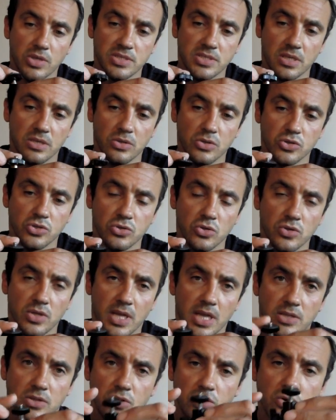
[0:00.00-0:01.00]
essendo
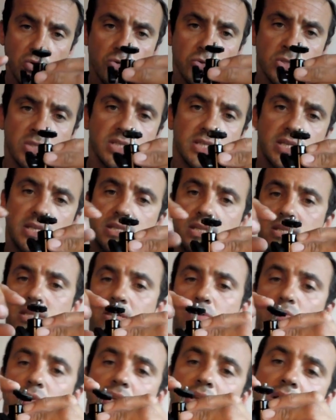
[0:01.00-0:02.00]
snodato,
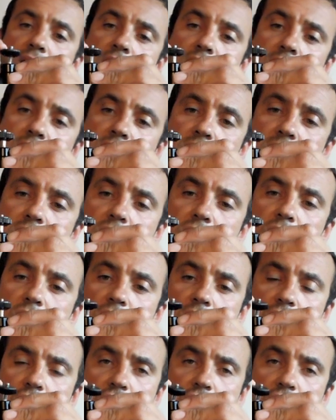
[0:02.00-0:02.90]
consente un'inclinazione